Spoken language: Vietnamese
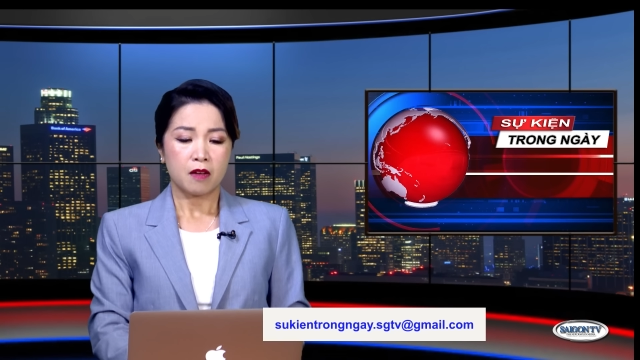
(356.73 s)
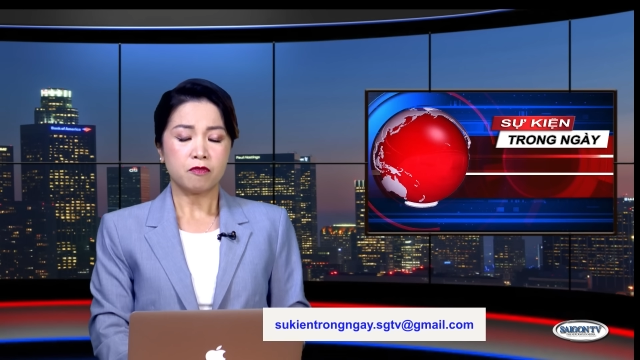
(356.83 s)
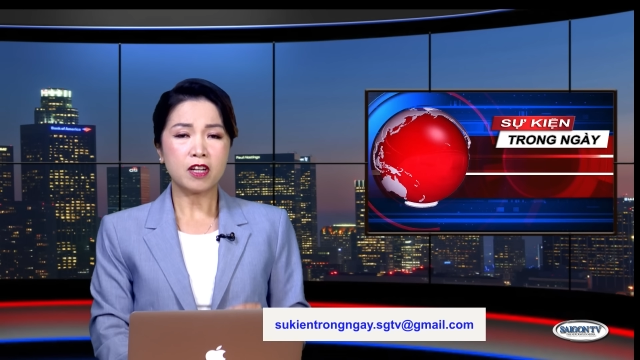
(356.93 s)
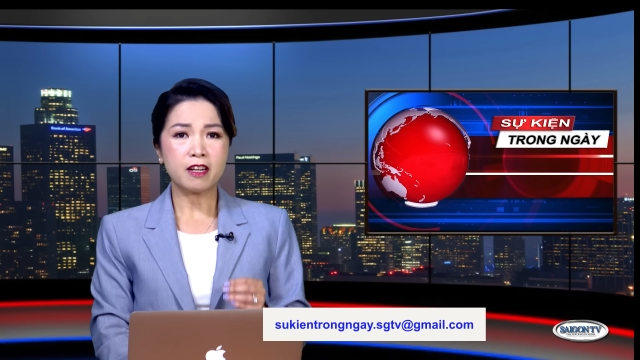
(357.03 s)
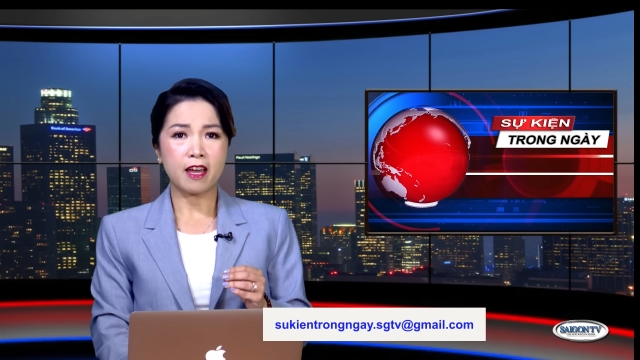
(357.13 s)

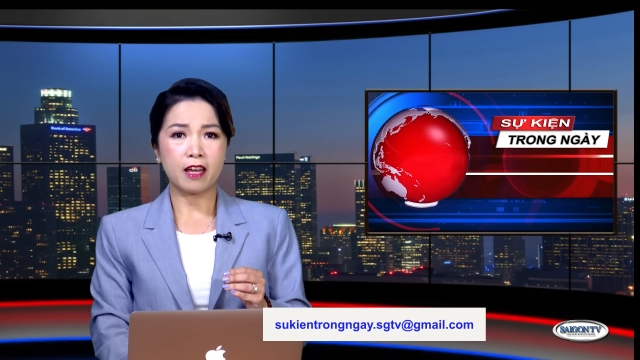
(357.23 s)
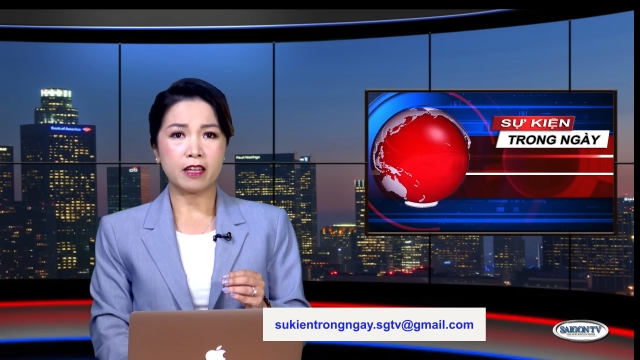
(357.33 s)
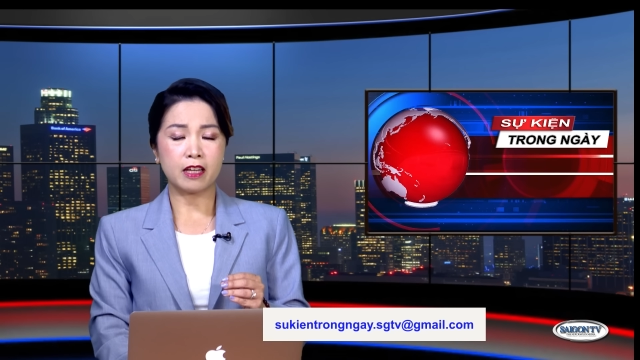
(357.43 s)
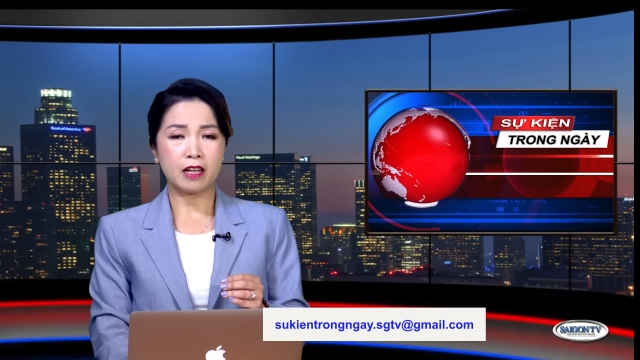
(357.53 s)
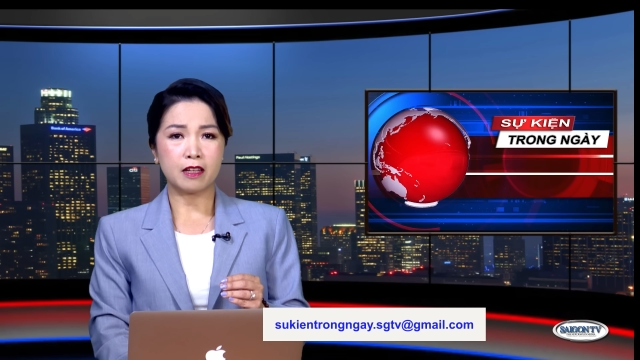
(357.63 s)
Vấn
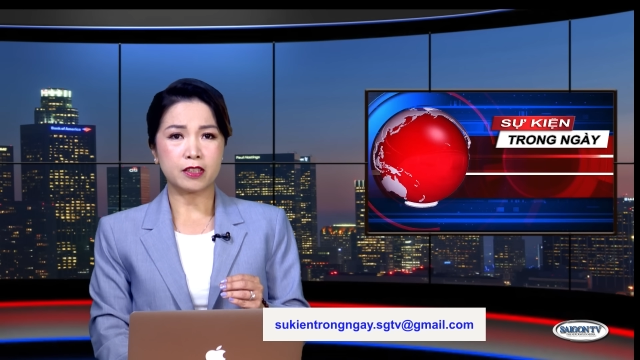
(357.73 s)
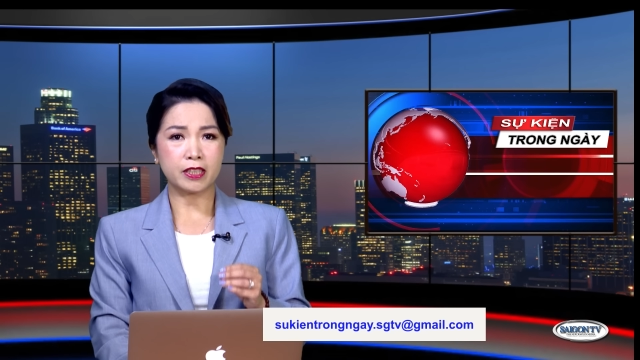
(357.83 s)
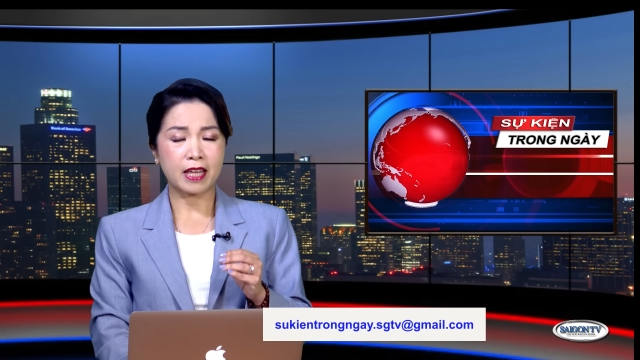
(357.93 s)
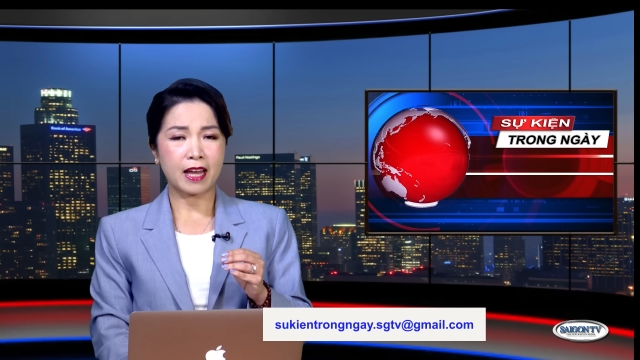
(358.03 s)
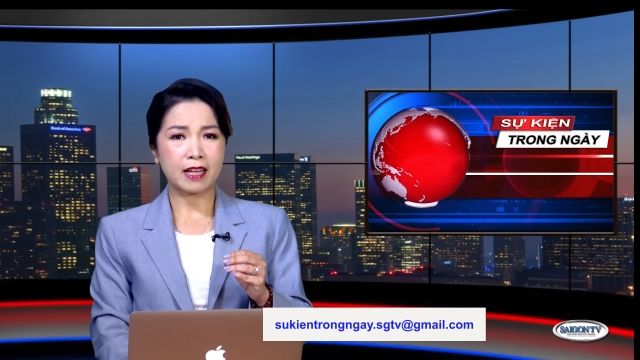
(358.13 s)
đề ờ,
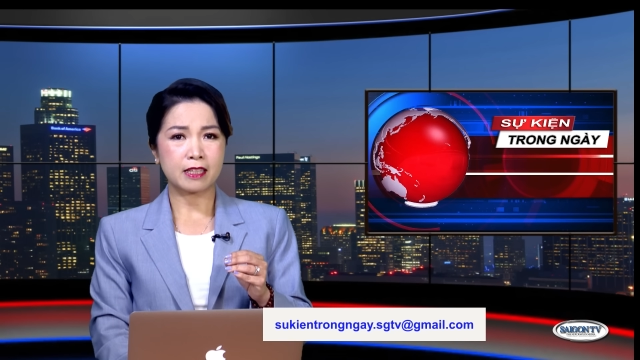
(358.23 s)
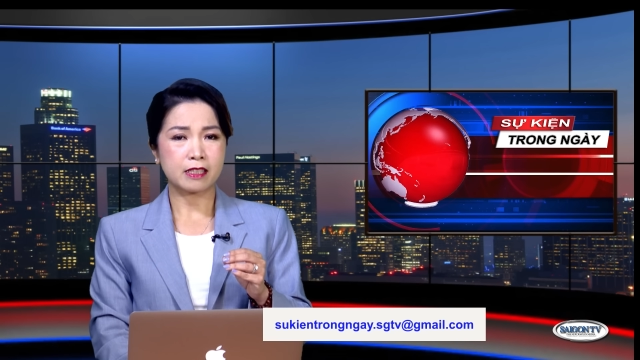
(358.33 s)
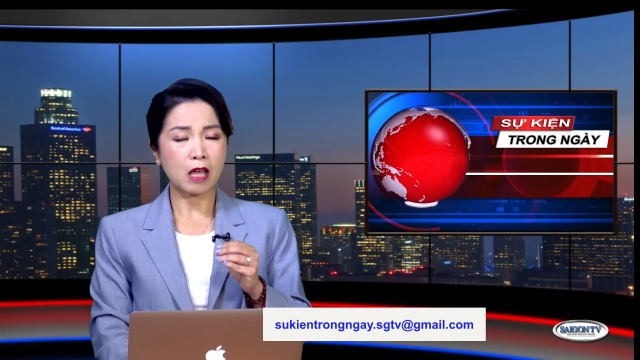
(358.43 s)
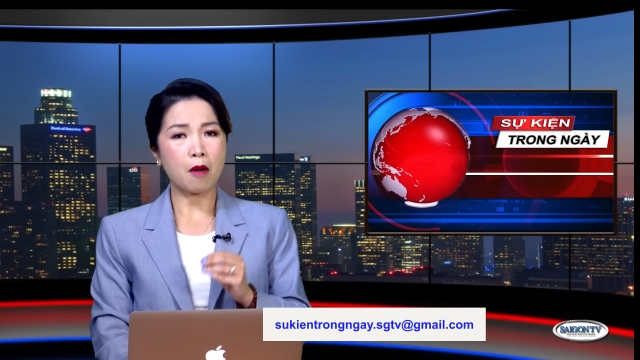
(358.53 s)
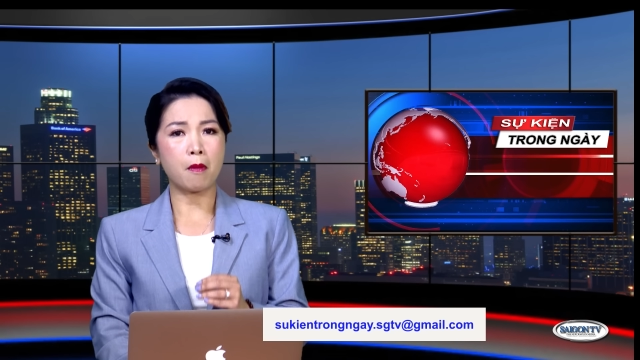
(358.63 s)
người ta
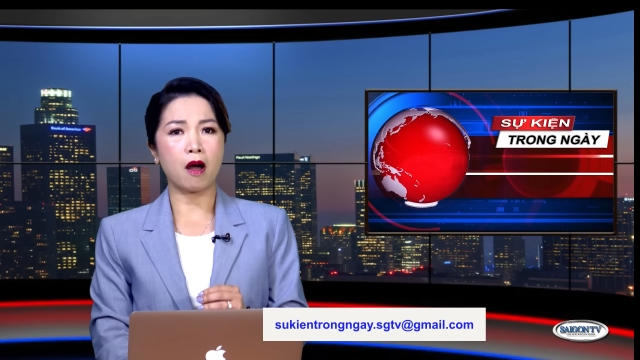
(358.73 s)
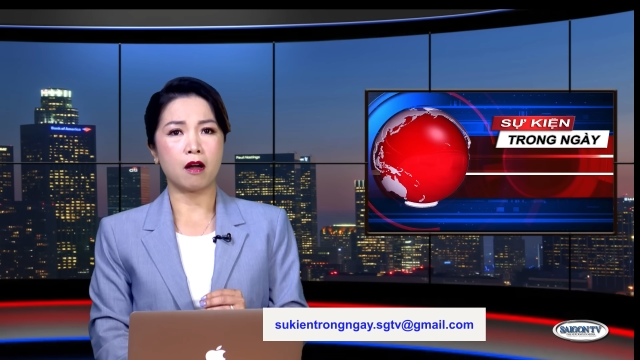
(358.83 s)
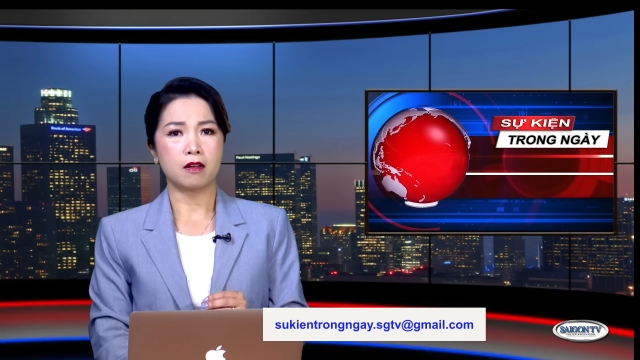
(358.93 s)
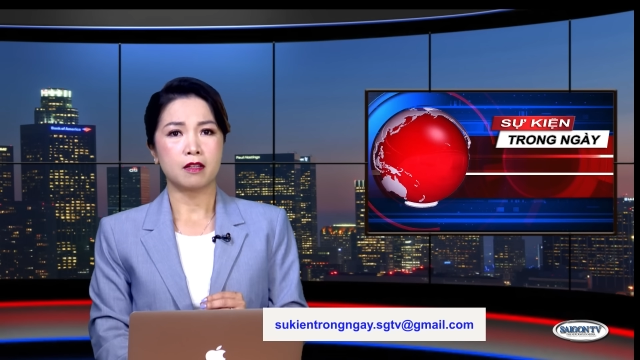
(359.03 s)
tò mò